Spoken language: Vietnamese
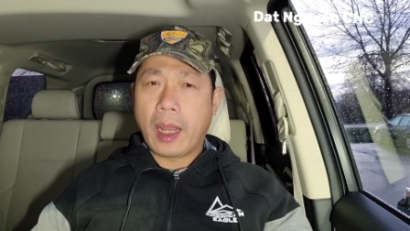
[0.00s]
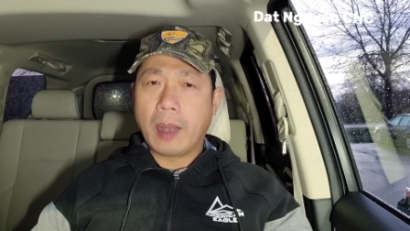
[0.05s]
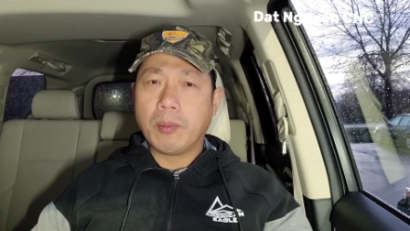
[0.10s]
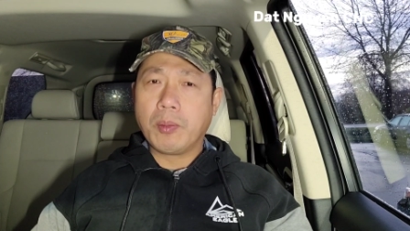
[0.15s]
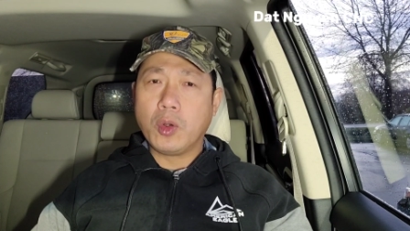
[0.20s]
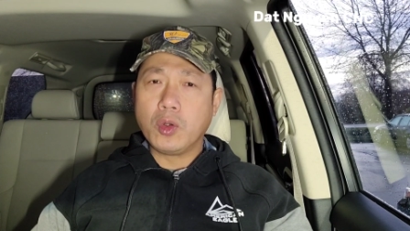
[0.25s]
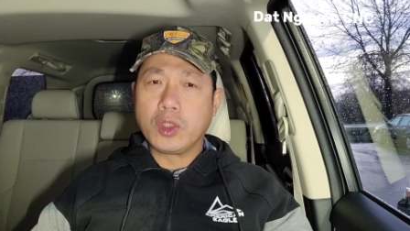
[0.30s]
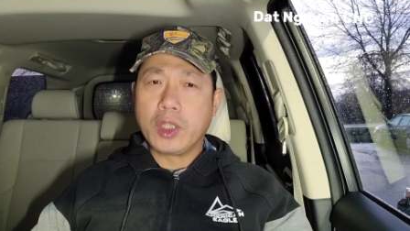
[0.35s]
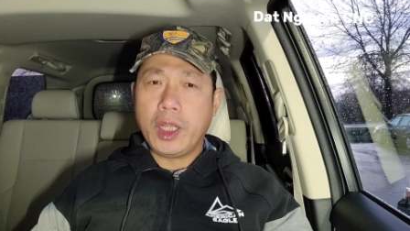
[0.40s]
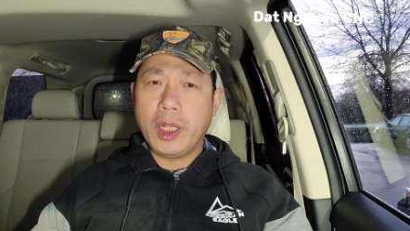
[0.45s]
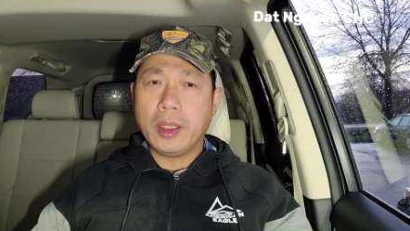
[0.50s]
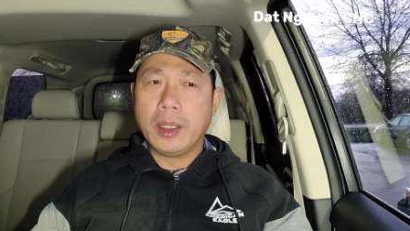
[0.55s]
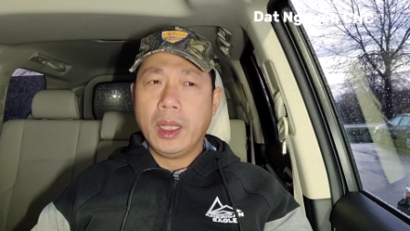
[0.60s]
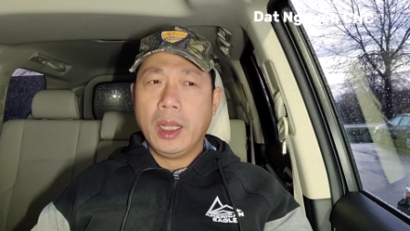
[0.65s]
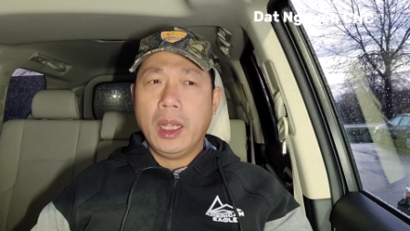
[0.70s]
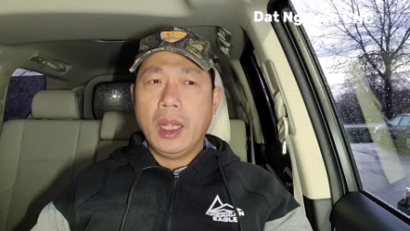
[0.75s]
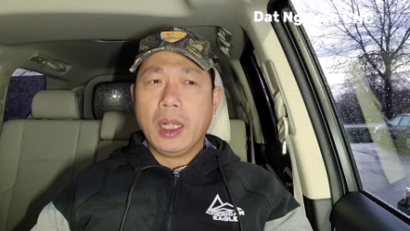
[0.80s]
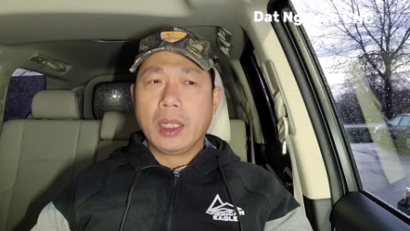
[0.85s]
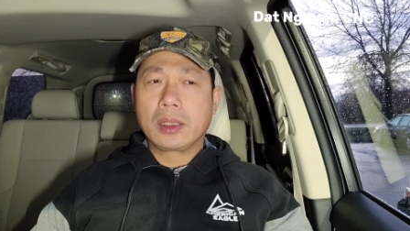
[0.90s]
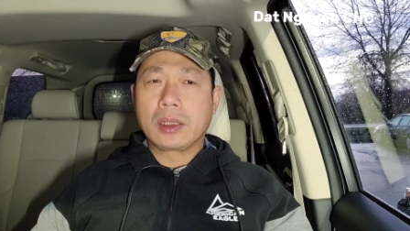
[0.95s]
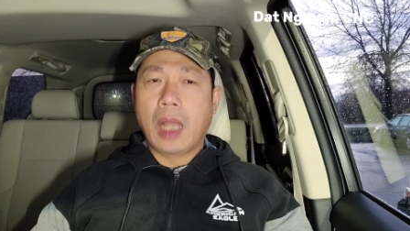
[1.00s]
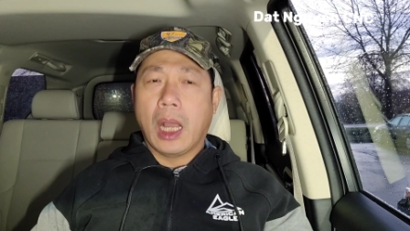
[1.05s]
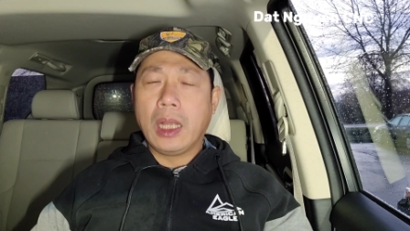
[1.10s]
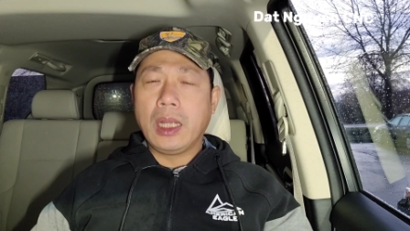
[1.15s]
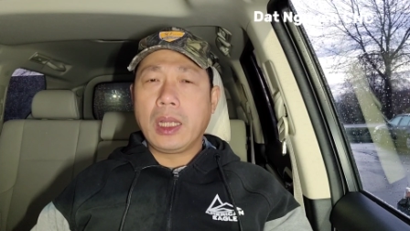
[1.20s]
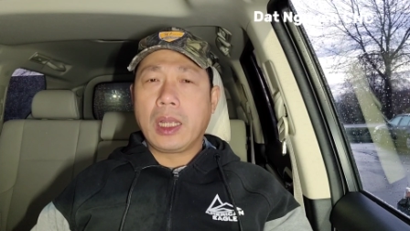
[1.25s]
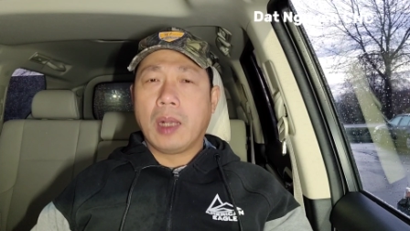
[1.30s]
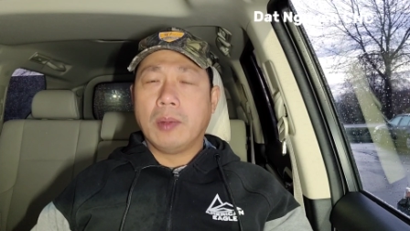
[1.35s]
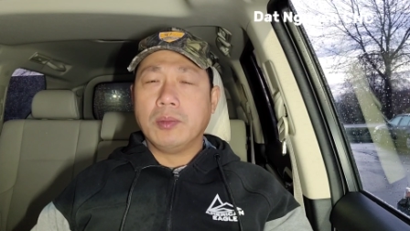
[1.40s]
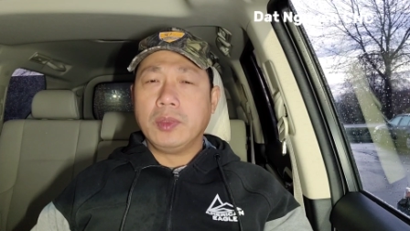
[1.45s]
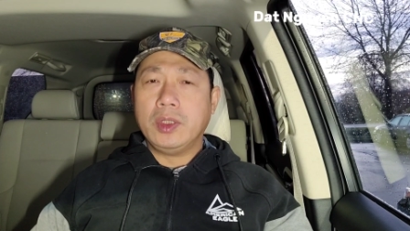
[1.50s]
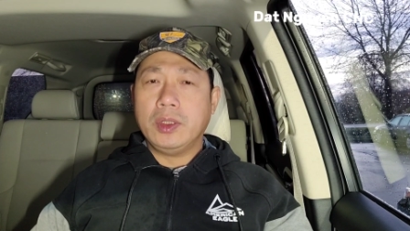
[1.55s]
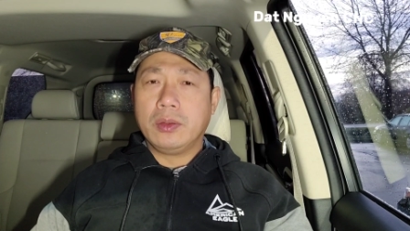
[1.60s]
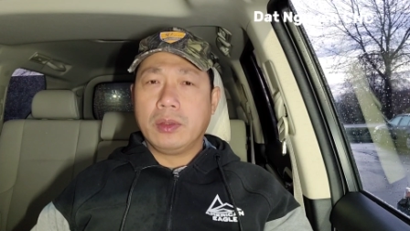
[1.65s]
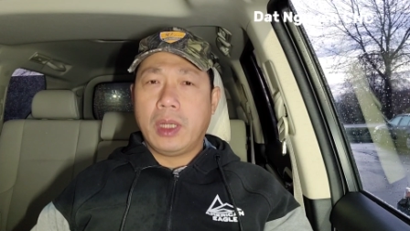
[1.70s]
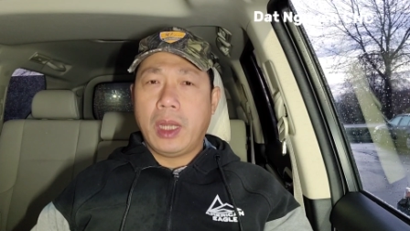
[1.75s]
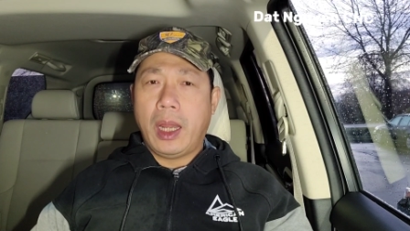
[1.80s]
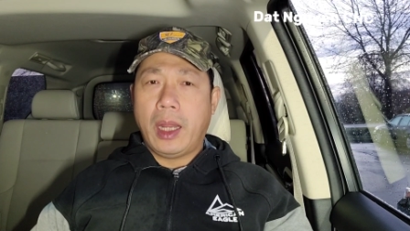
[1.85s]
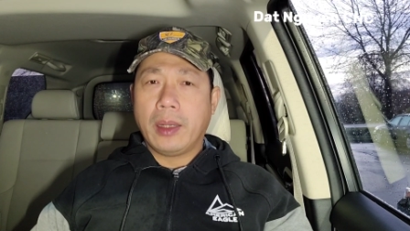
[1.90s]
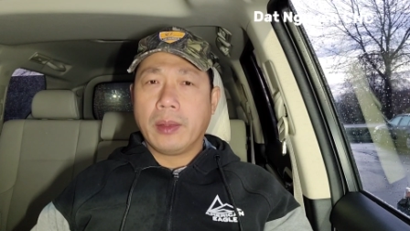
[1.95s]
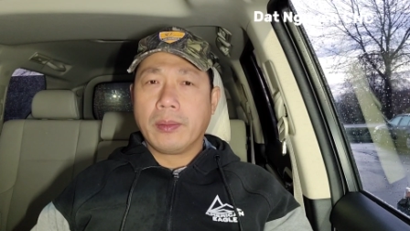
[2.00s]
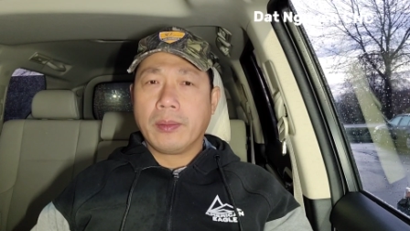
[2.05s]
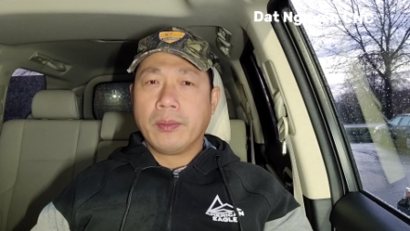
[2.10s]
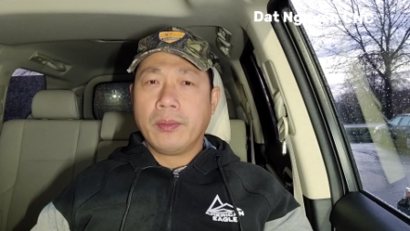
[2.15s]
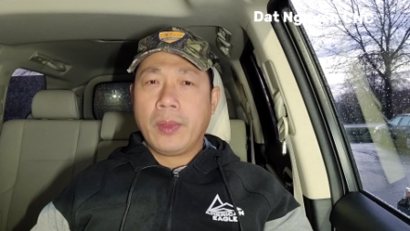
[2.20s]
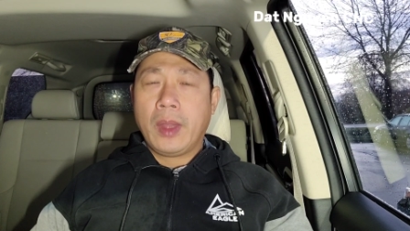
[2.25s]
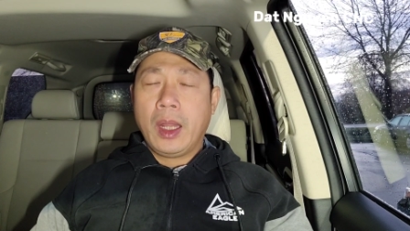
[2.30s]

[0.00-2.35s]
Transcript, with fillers: thằng Putin tấn công Ukraine